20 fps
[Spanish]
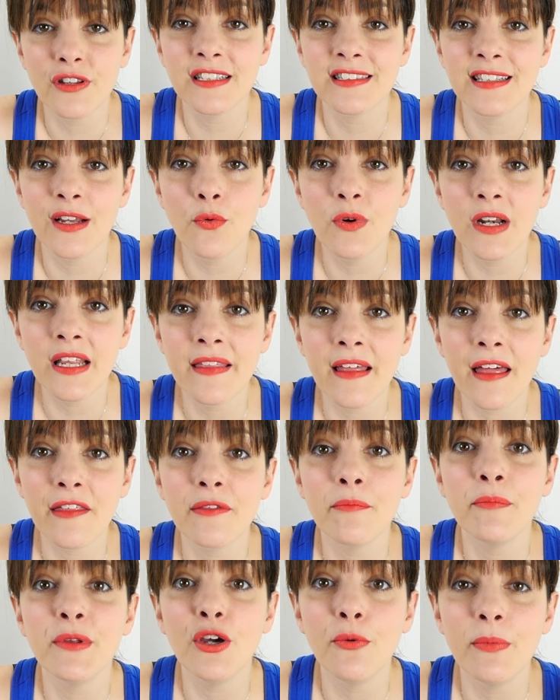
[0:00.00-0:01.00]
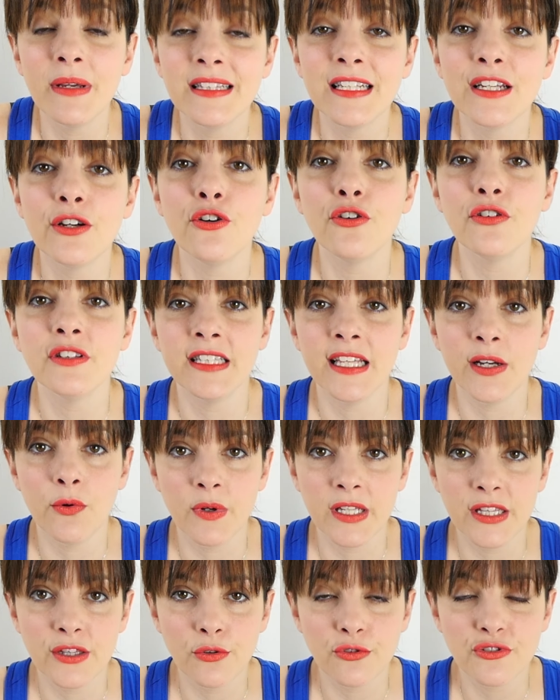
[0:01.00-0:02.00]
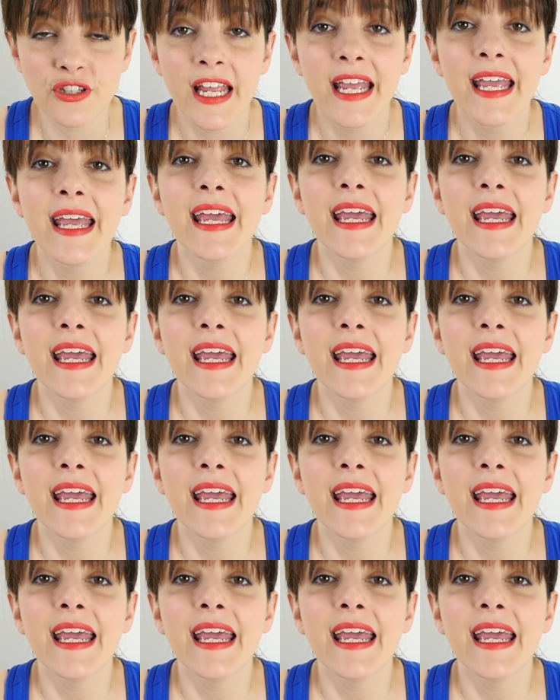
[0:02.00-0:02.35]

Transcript: de seguridad biométrico de Windows.